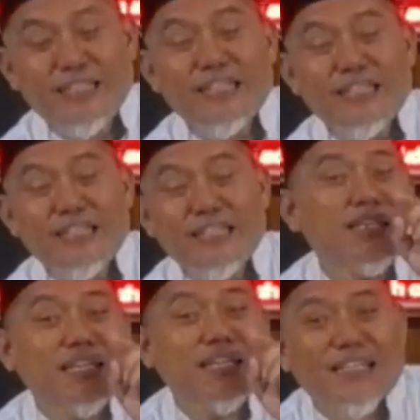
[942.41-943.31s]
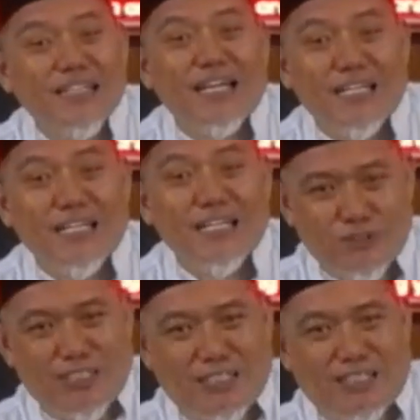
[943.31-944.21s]
Ini perkara gaib,
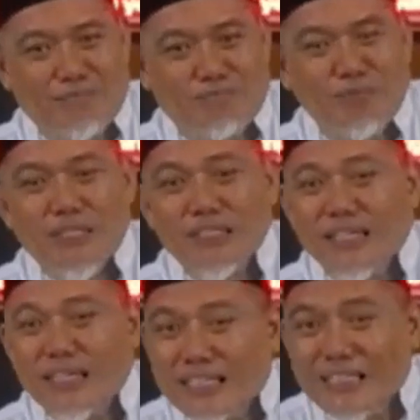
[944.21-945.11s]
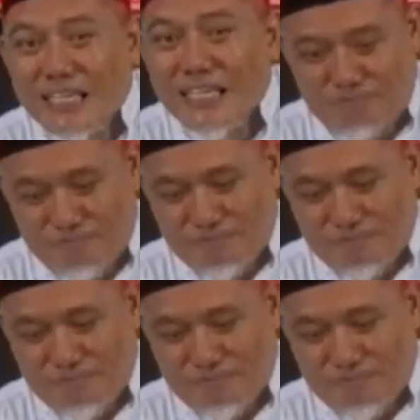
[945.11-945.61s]
Saudara. Perkara gaib.